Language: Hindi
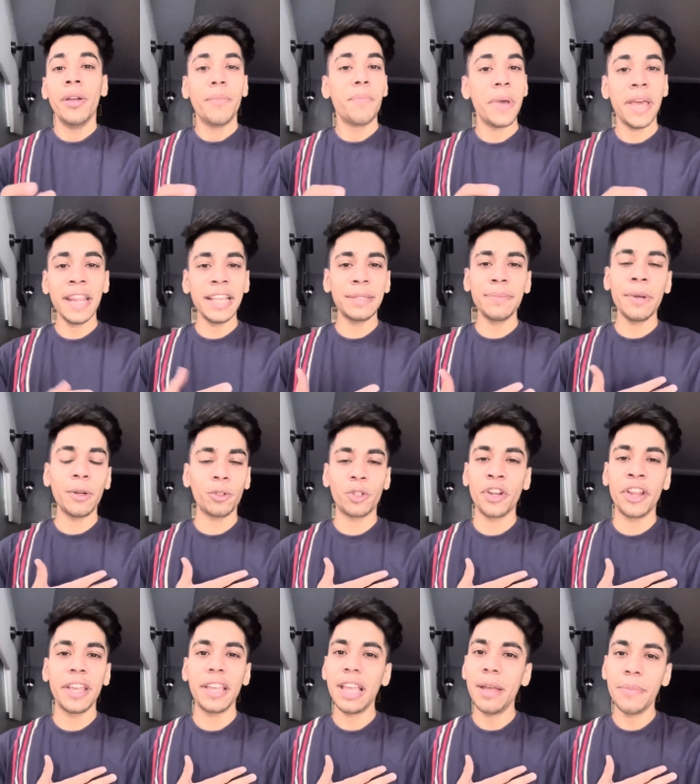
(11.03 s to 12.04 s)
मैंने इसमें कुछ
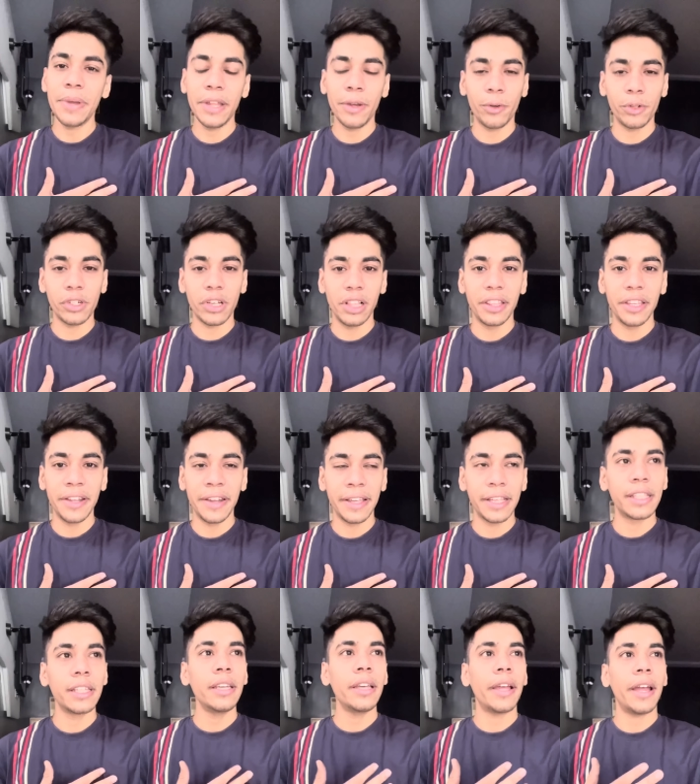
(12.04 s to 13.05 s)
नहीं किया मेरी कुछ गलती
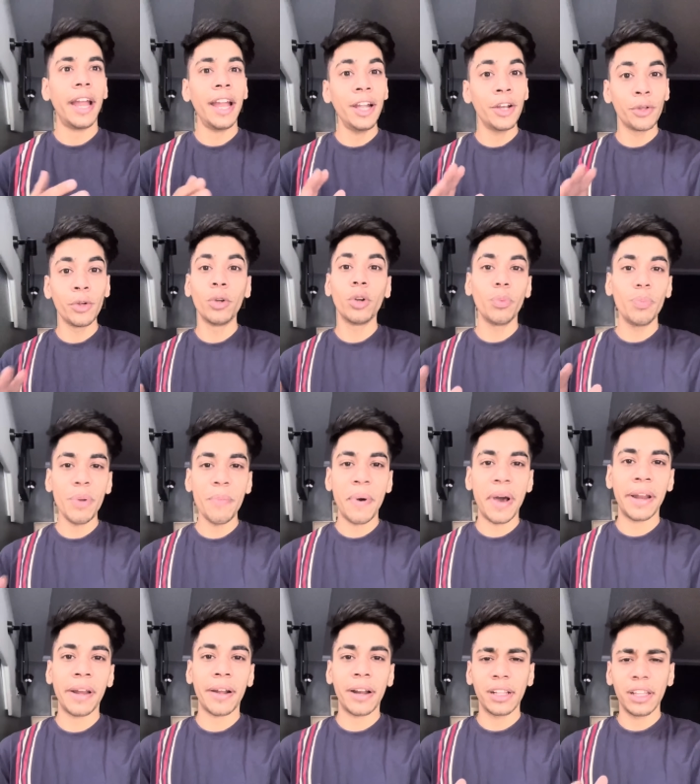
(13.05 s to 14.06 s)
नहीं थी एंड यूट्यूब भी
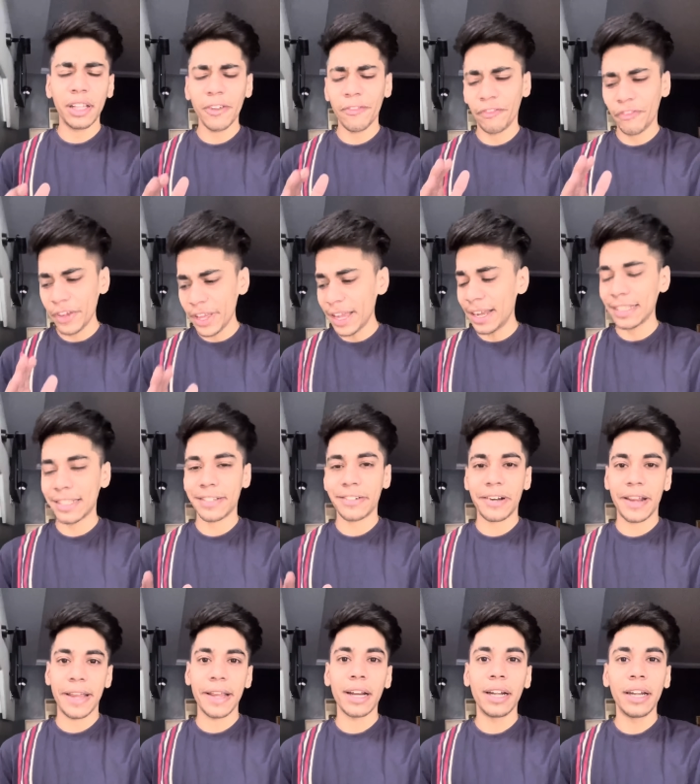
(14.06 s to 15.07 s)
मान रहा था कि फेक
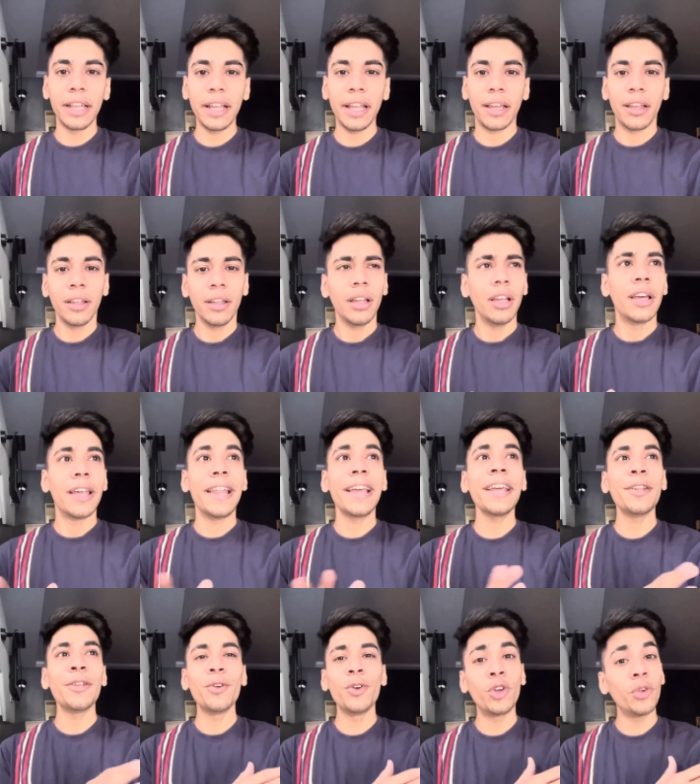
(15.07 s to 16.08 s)
स्ट्राइक है ठीक है
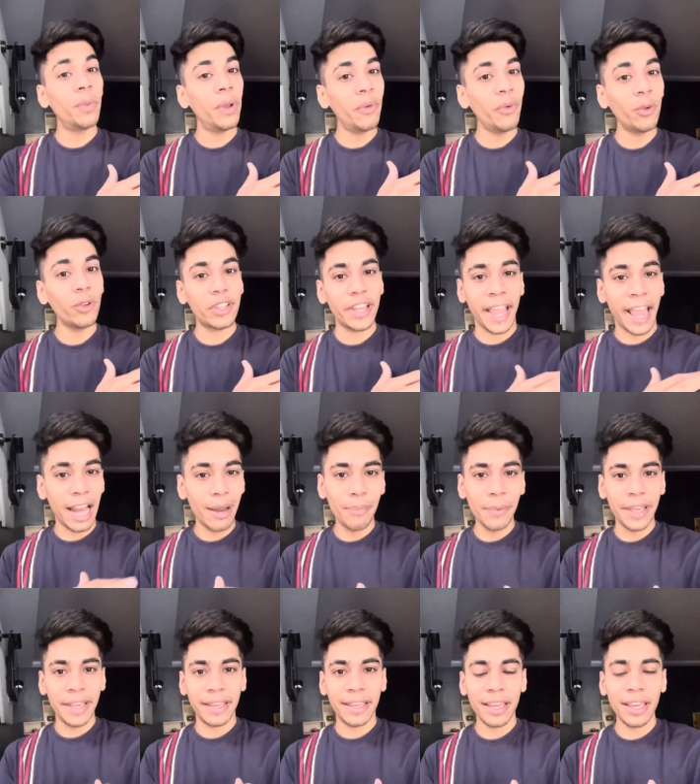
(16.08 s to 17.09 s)
लेकिन यूट्यूब ने भी कुछ हेल्प
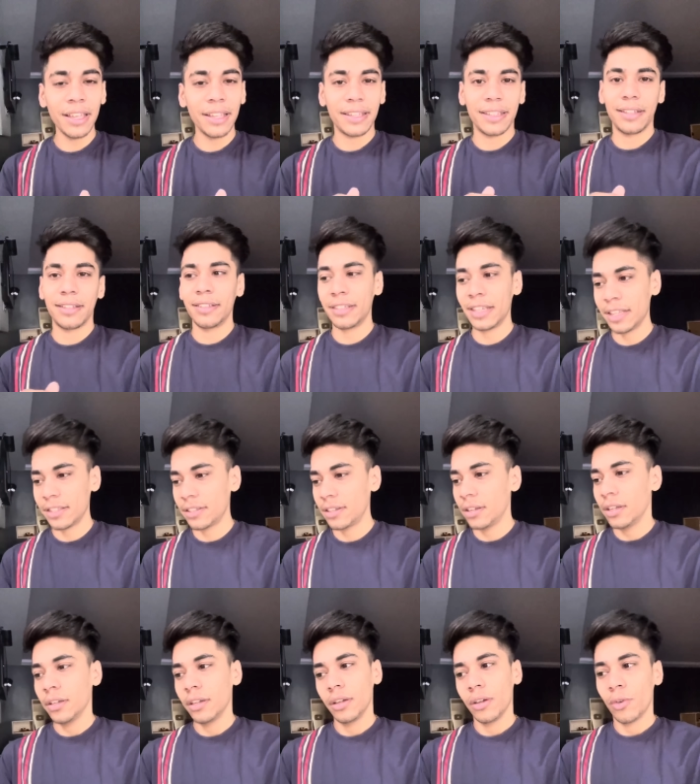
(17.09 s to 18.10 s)
नहीं की जस्ट
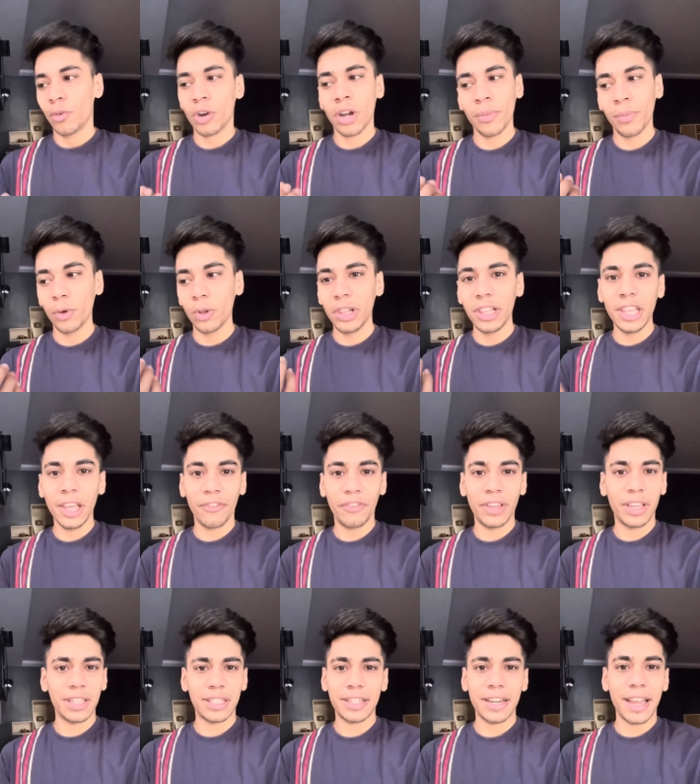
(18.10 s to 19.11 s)
उन्होंने बोल दिया
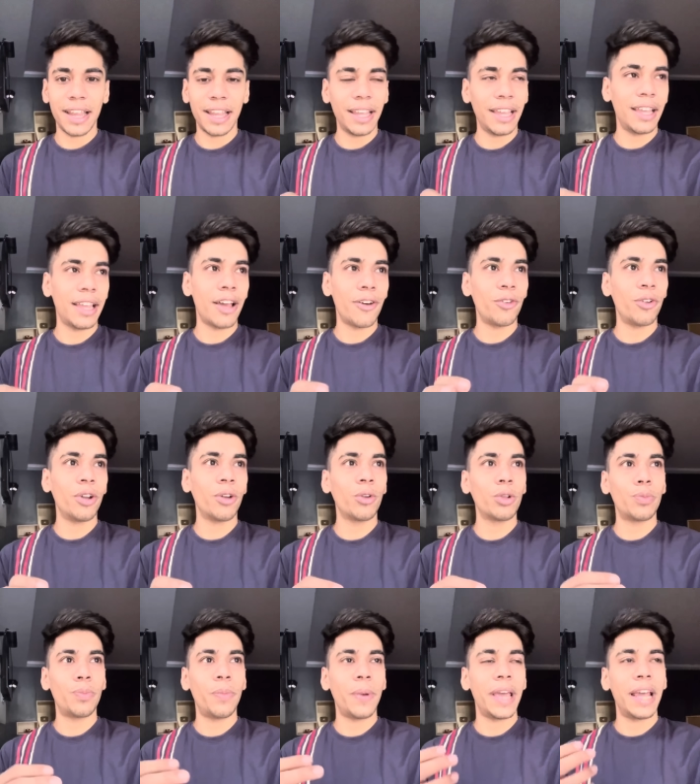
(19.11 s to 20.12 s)
फेक स्ट्राइक है या उन्होंने
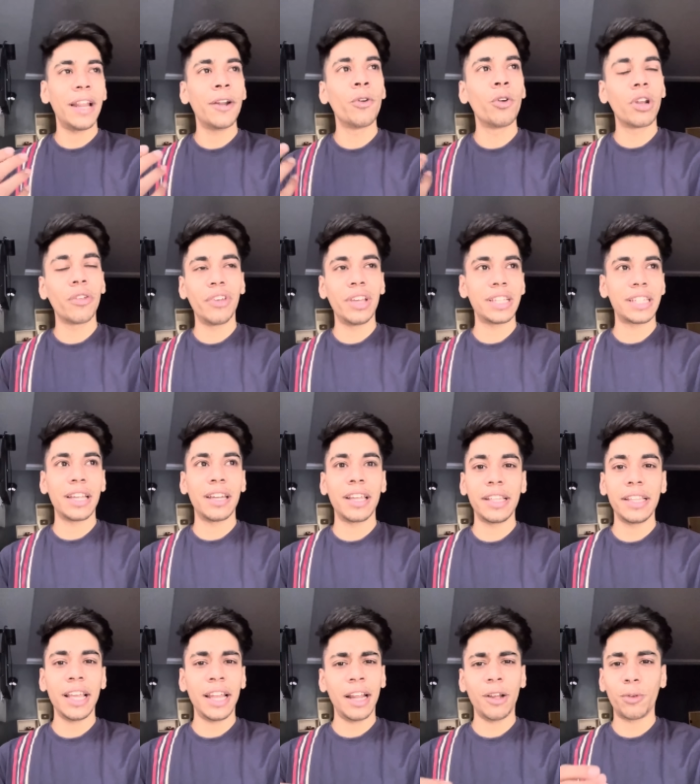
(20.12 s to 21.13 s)
कुछ पहले नोटिफिकेशन नहीं
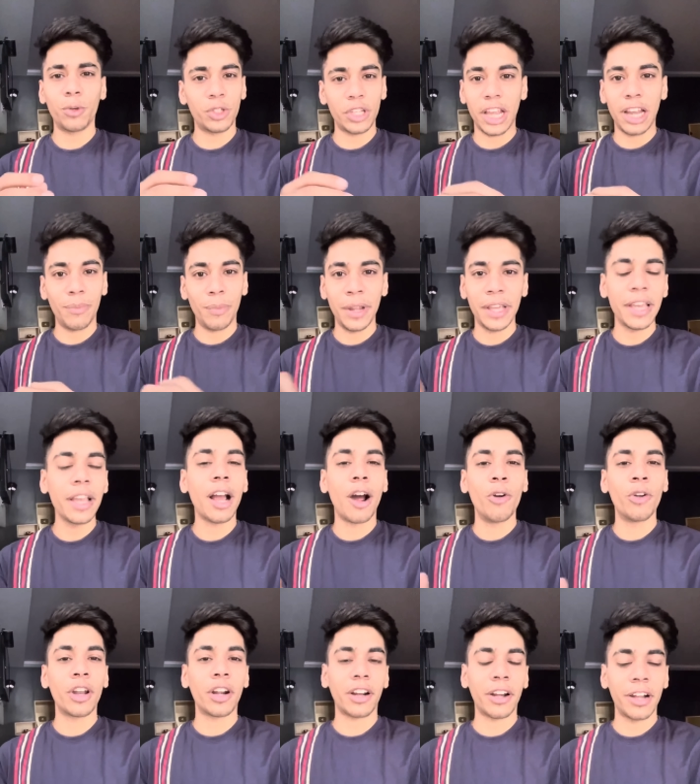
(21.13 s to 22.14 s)
दिया ना कुछ हेल्प नहीं की
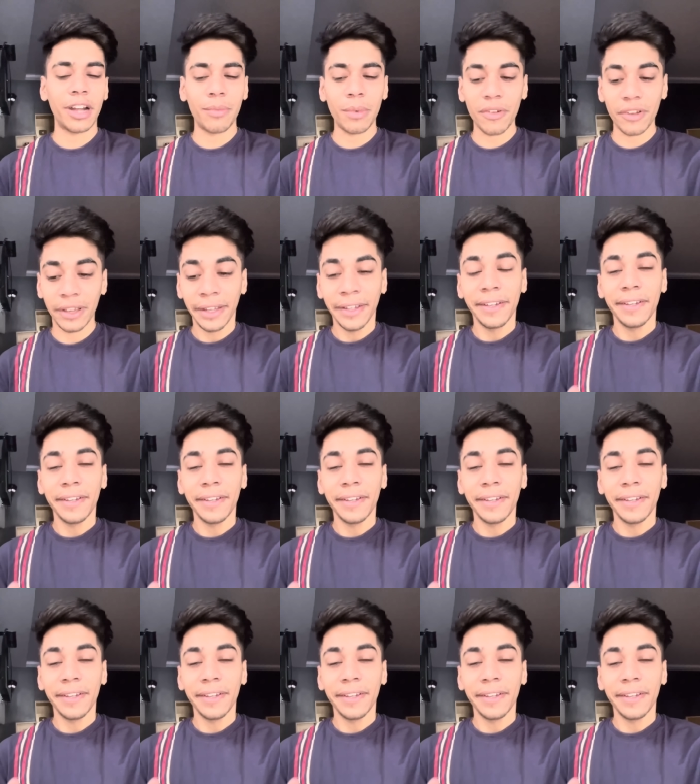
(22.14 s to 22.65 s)
काउंटर करने में भी